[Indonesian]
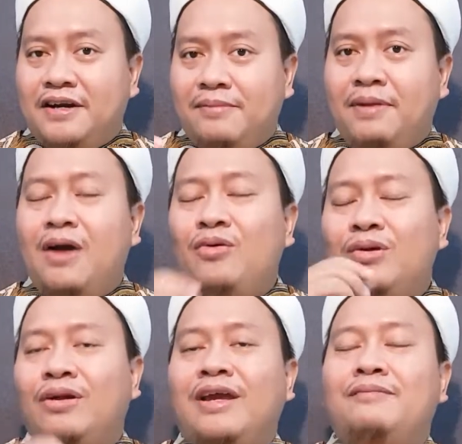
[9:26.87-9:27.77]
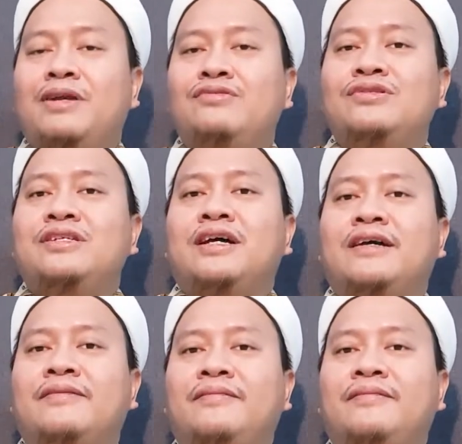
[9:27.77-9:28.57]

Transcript: dibangun oleh manusia